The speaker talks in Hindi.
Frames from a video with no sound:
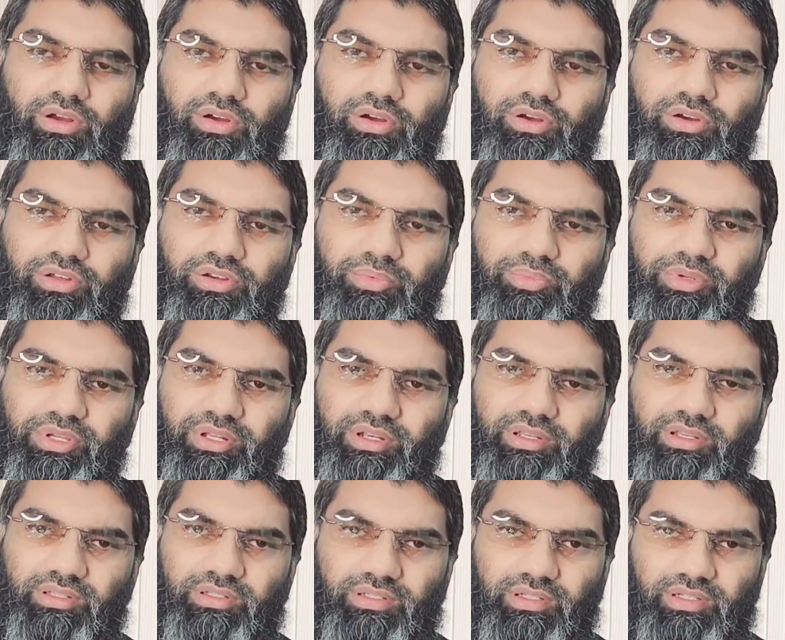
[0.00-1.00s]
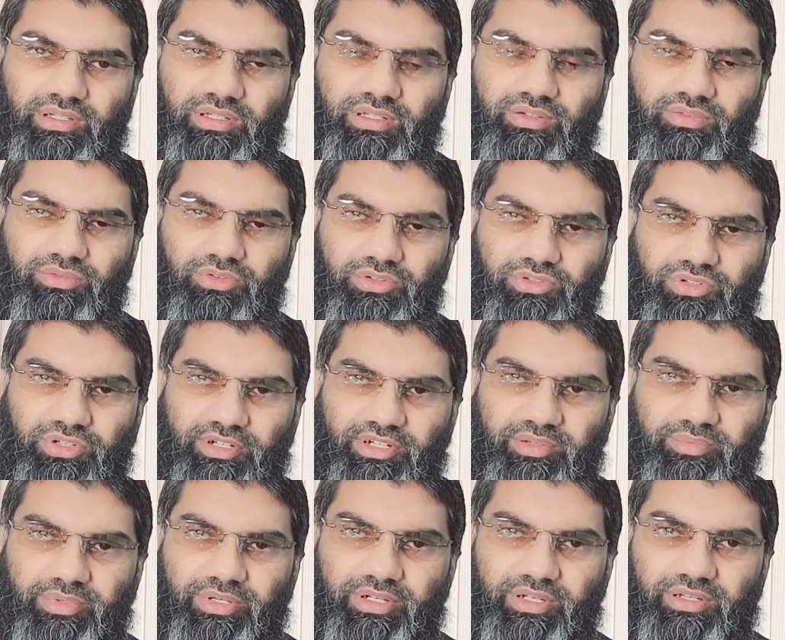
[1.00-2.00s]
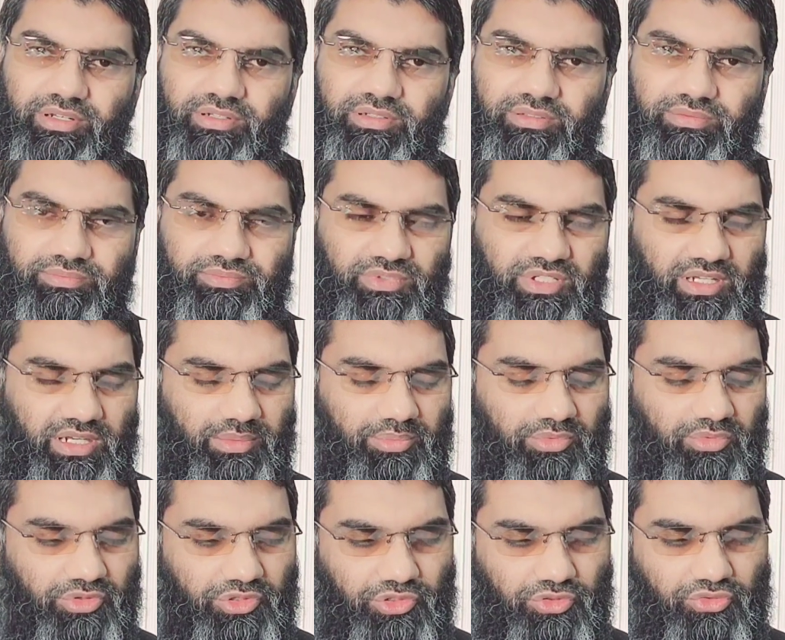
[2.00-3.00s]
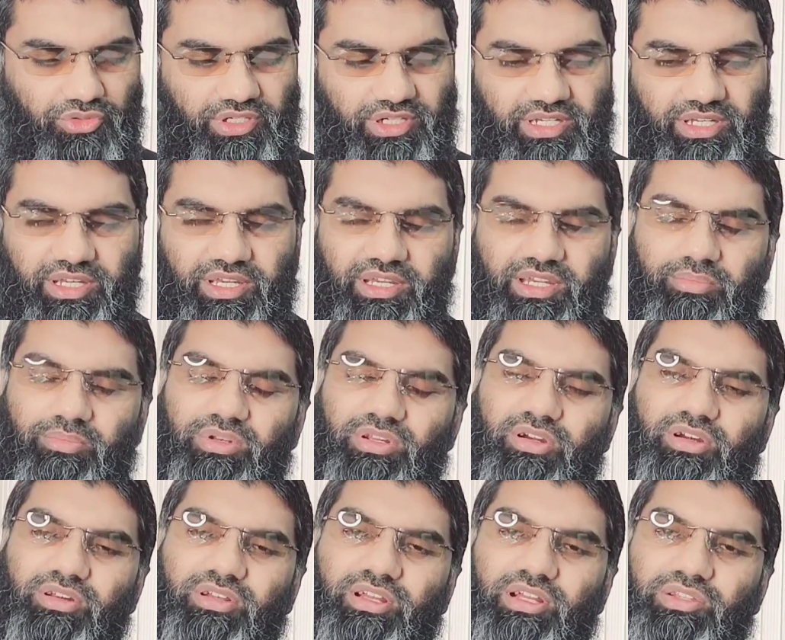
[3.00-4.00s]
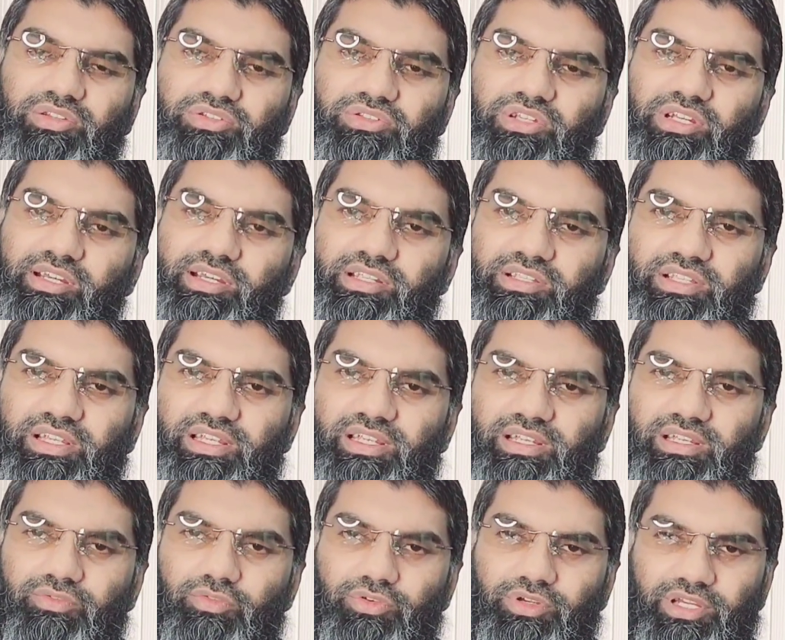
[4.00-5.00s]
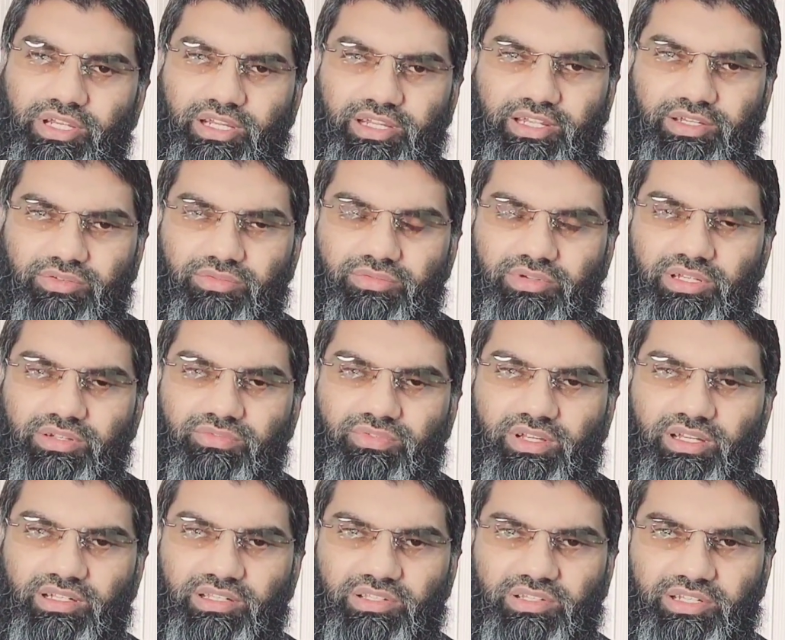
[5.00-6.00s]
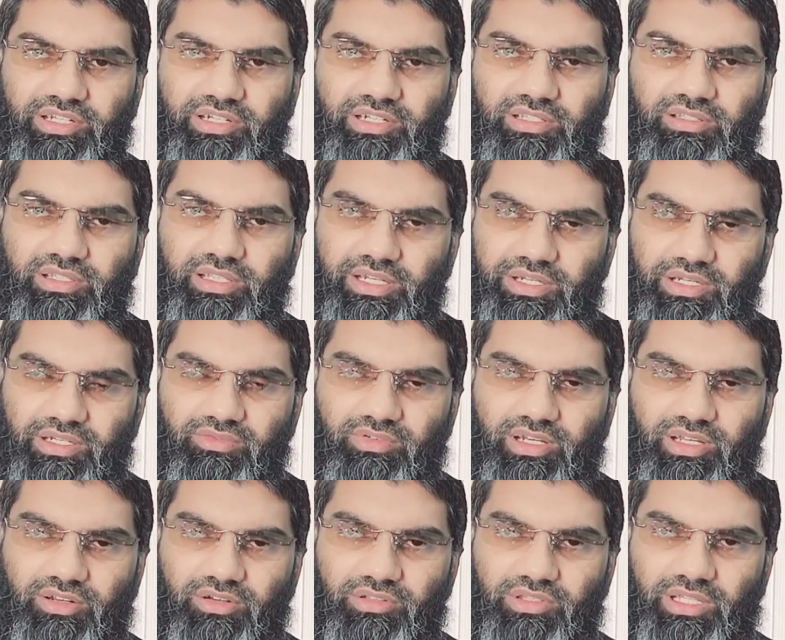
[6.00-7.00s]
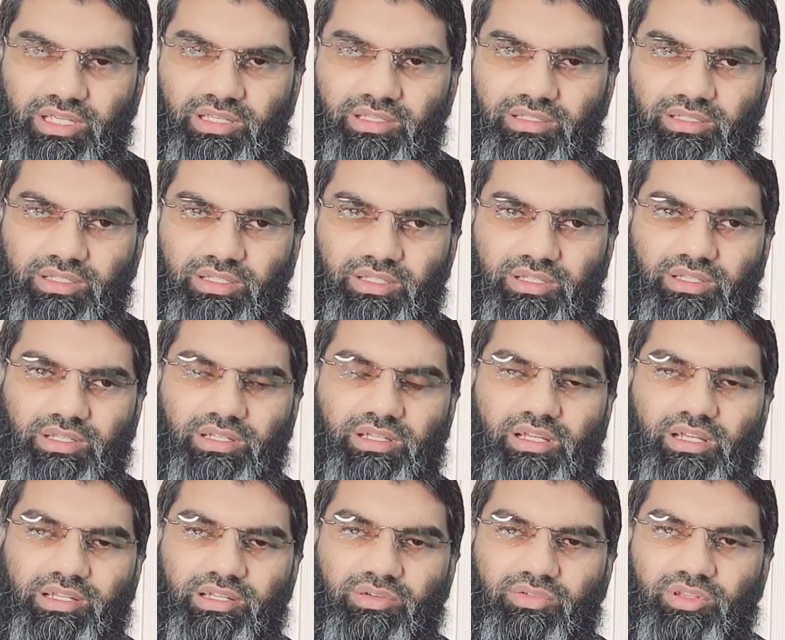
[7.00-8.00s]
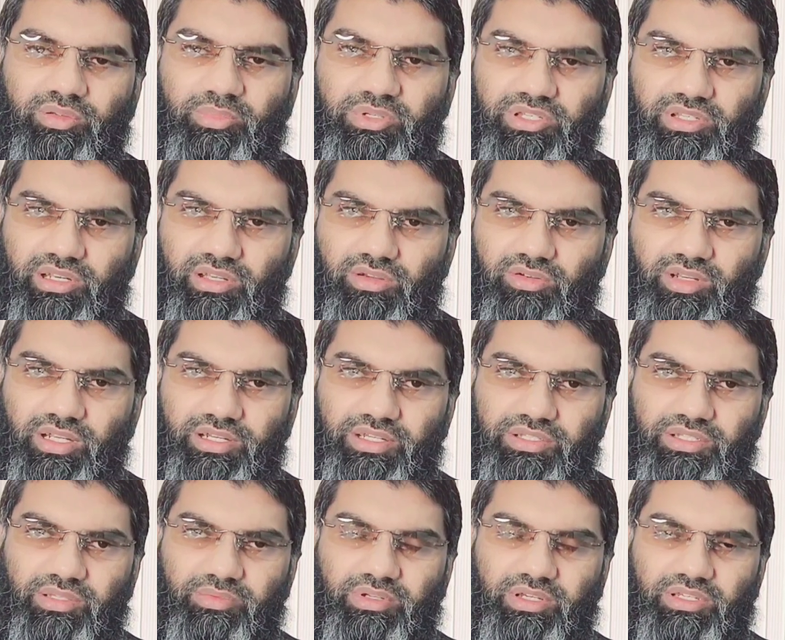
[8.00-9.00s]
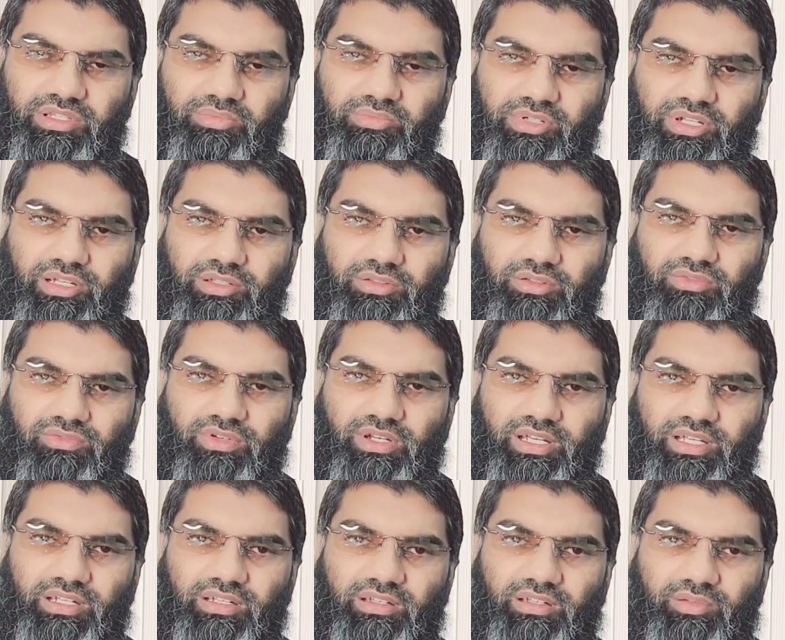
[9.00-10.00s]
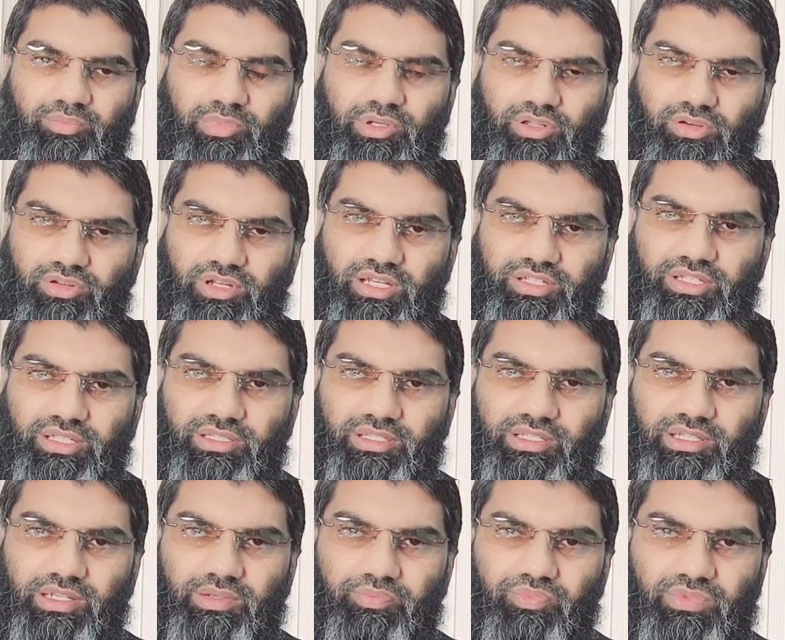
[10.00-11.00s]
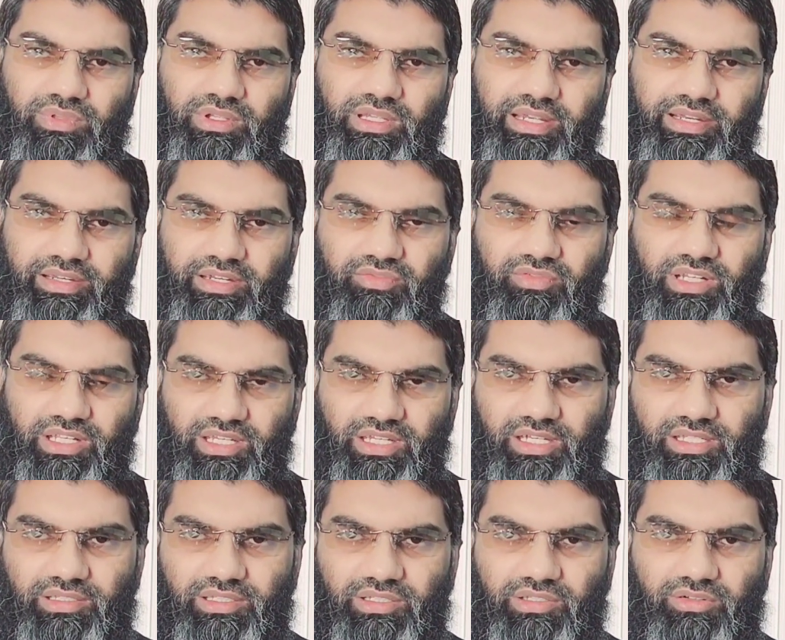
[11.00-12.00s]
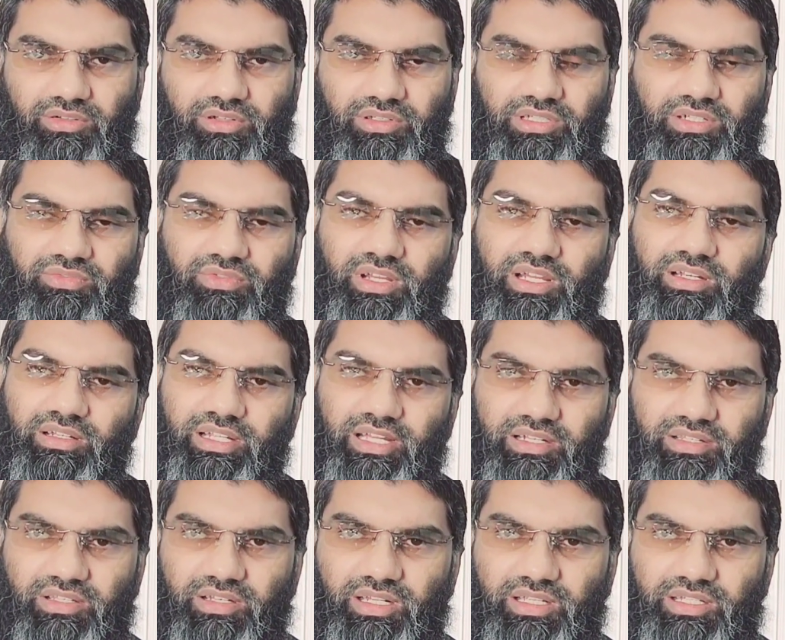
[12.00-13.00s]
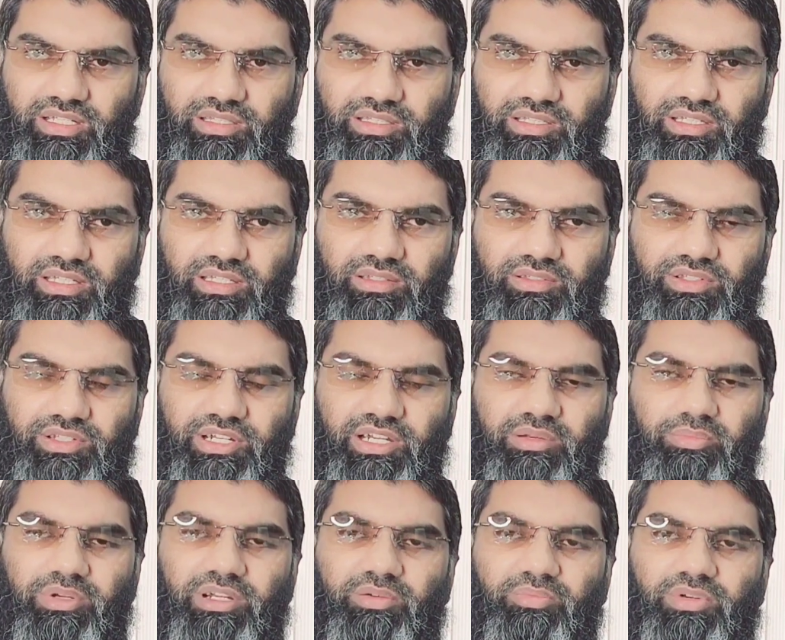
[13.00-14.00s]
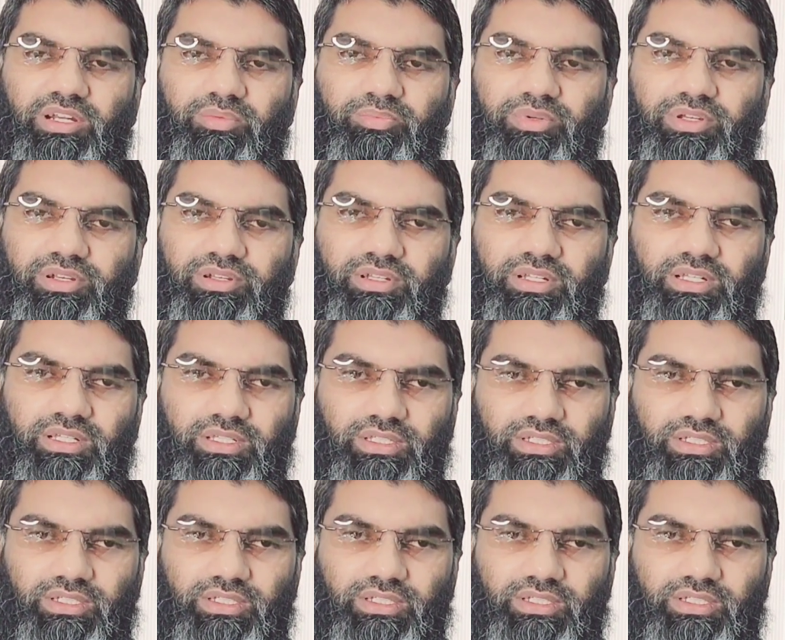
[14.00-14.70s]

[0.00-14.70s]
और फिर वो स्टेटमेंट आपको शो करेगी कि प्लाट का जो स्टेटस है वो क्या है क्योंकि फ़ाइल स्टेटस एक्टिव आ रहा होता है अगर कोई मसला होगा किसी भी किस्म का तो फाइल ब्लॉक आ जाती है एक्टिव नहीं आती और या फाइल कैंसिल आ जाती है स्टेटमेंट प्रॉपर